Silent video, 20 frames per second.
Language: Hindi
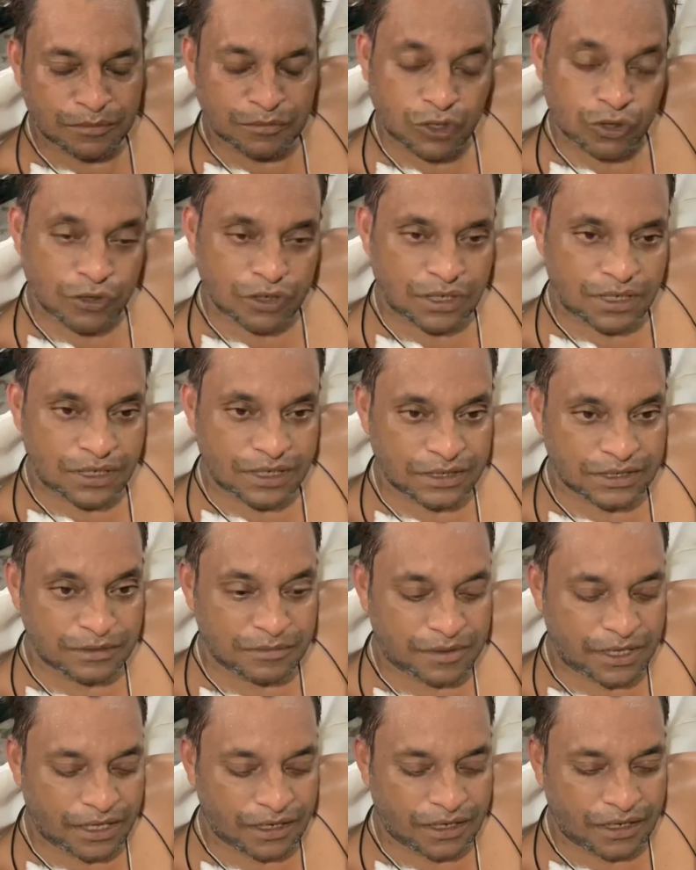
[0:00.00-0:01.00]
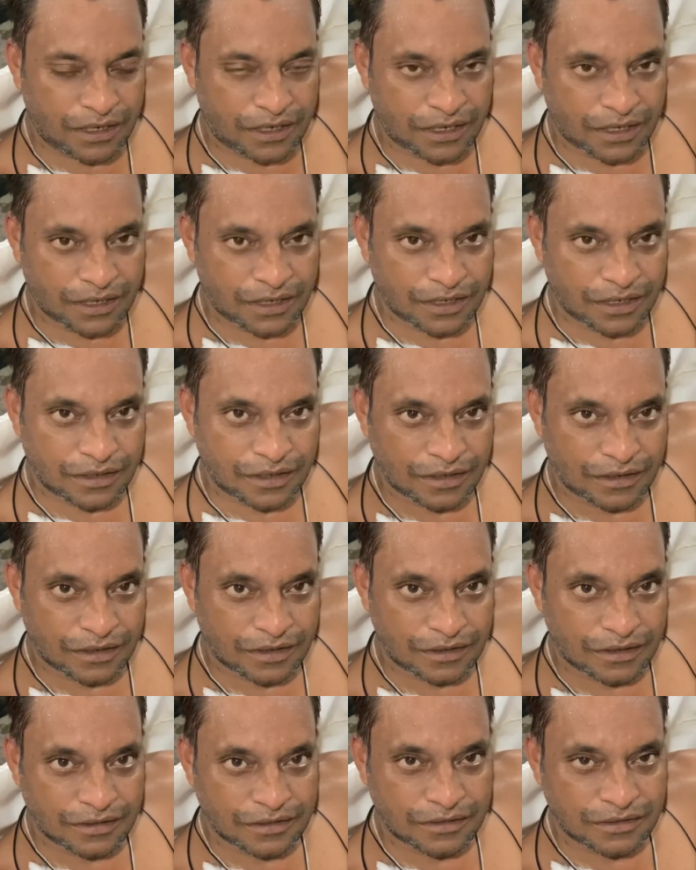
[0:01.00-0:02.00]
दो घंटे से ढाई घंटे
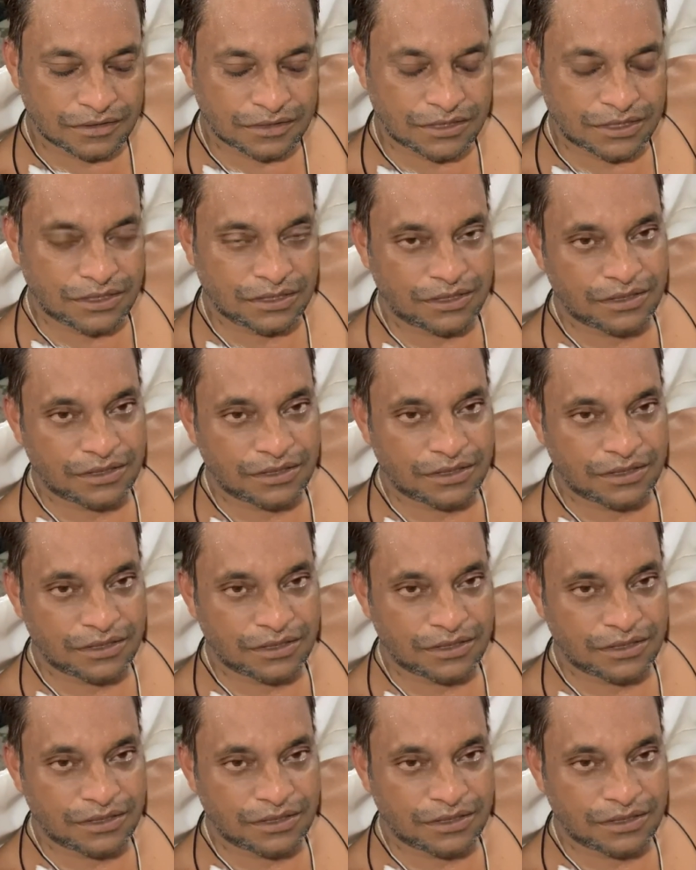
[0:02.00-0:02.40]
अच्छा जी